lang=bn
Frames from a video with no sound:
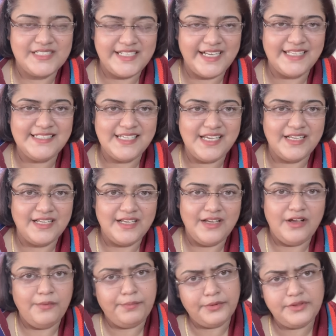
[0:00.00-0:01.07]
ঠিক আছে
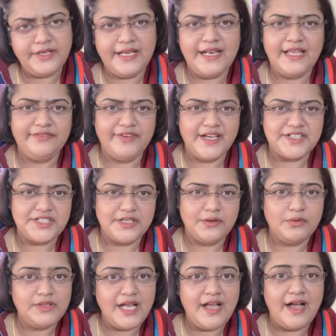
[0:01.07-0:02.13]
প্রত্যেকের লাইফে আসে
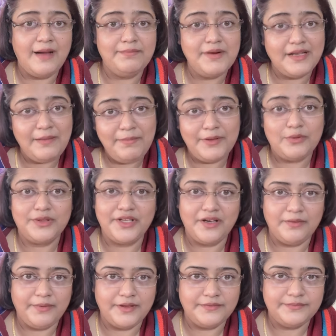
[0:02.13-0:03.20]
ওটা আপনাকে পেরোতে
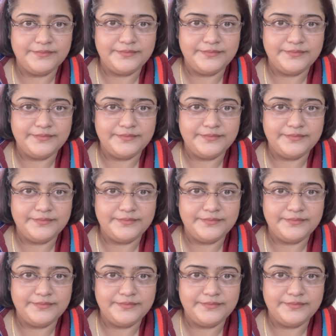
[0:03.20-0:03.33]
হবে